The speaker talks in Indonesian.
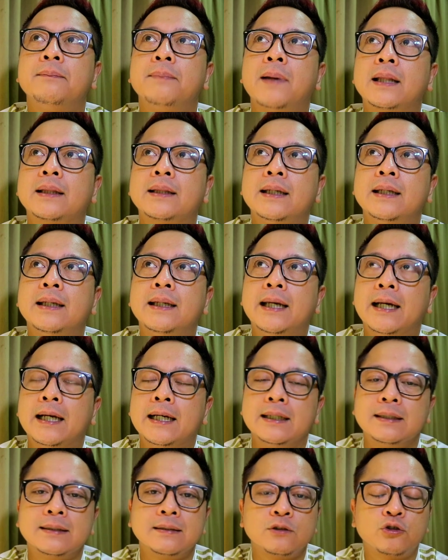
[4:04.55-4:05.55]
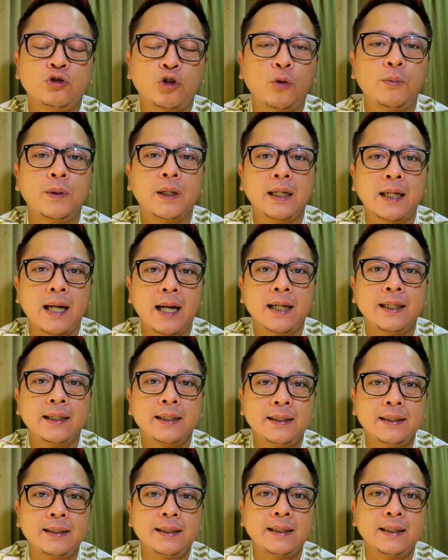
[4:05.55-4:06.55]
pelatih yang cukup dikenal
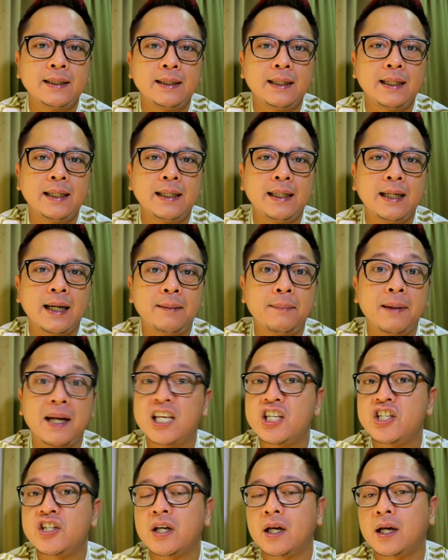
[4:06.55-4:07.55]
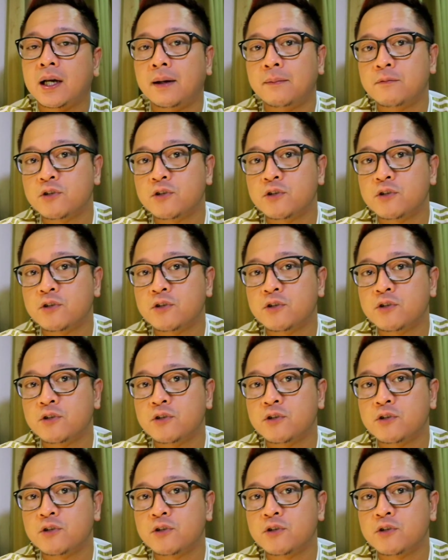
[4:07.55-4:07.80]
di Liga Malaysia